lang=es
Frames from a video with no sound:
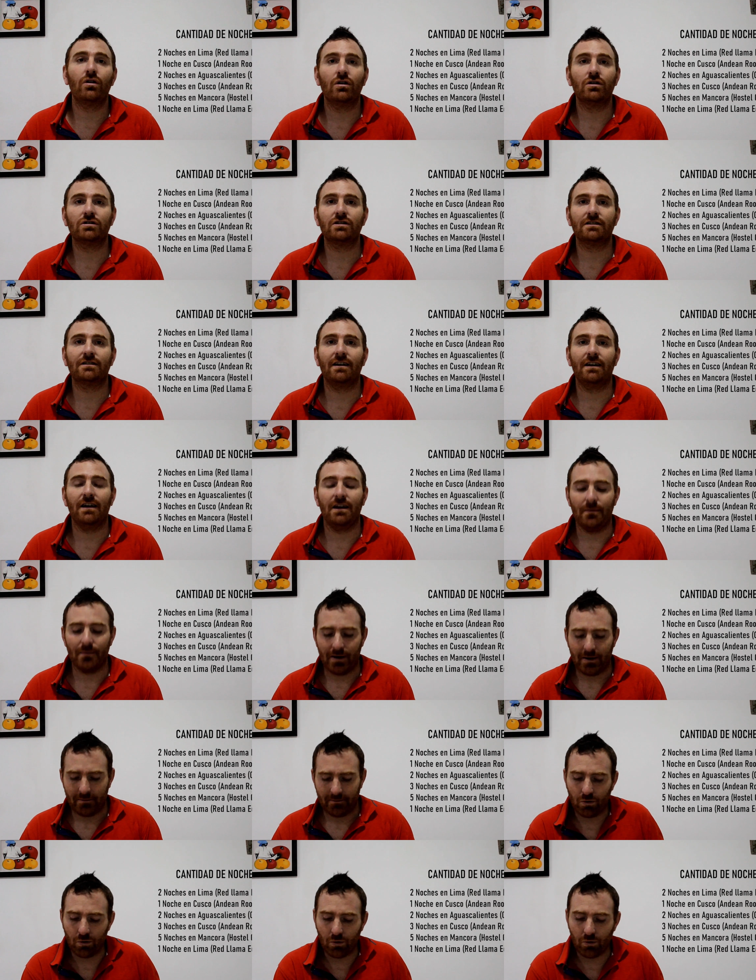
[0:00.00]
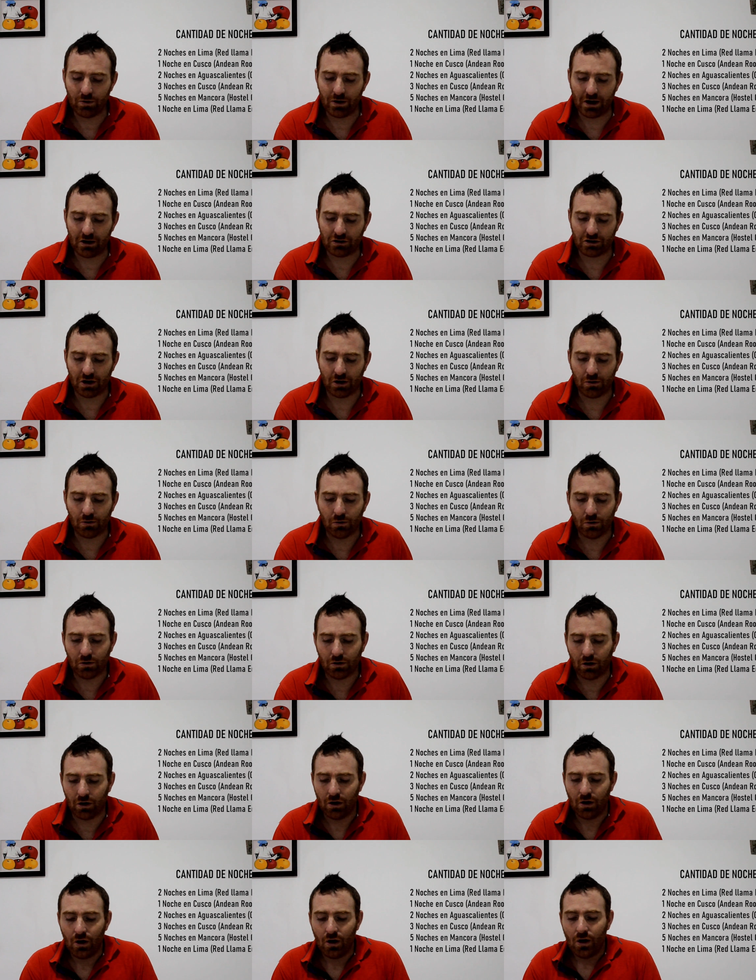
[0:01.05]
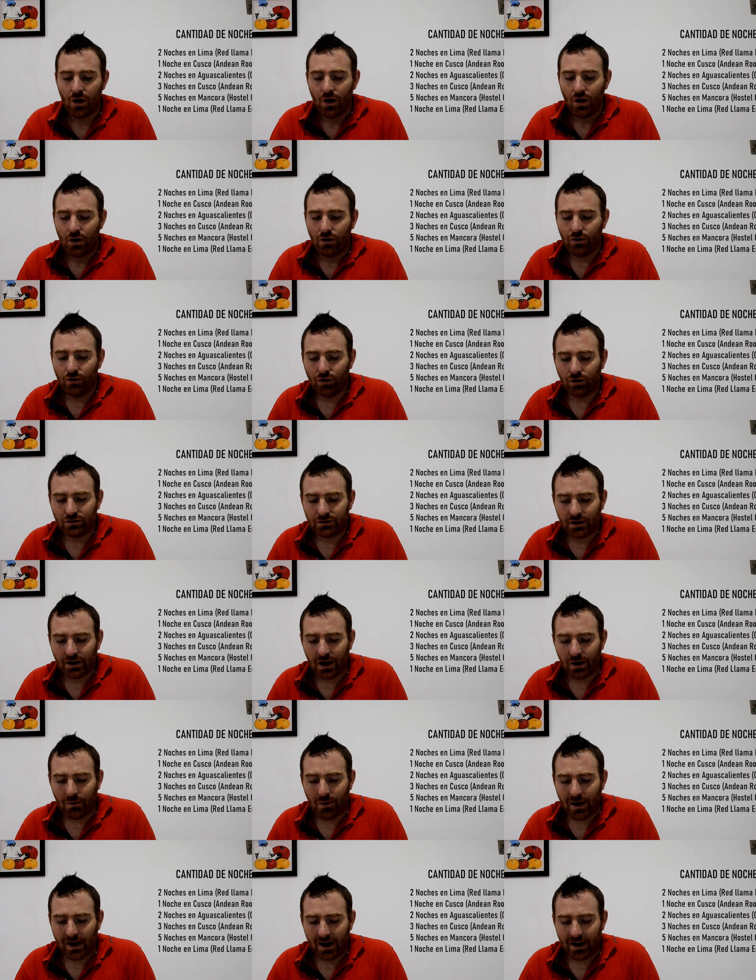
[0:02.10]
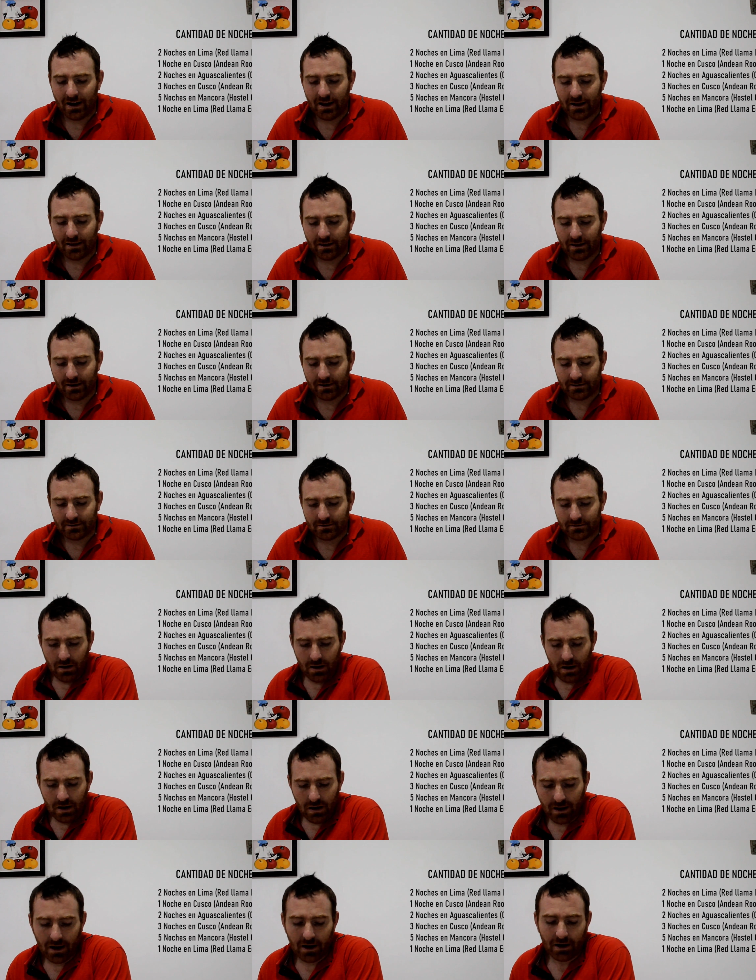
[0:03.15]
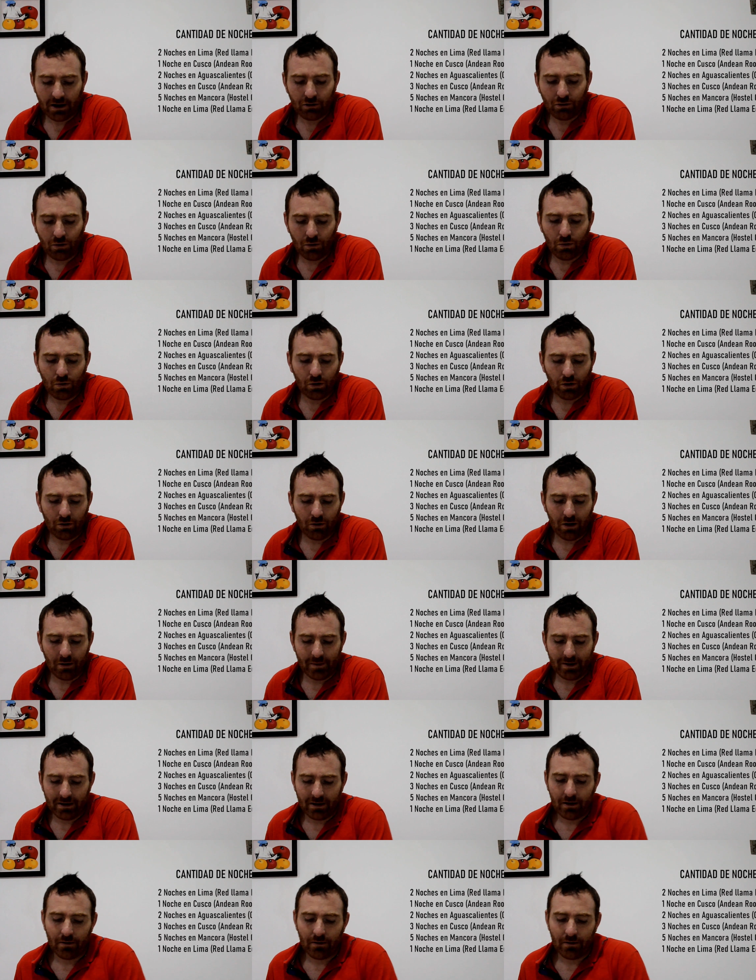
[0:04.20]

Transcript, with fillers: noches en Lima, una noche en Cusco, dos en Calientes y el resto en Cusco nuevamente.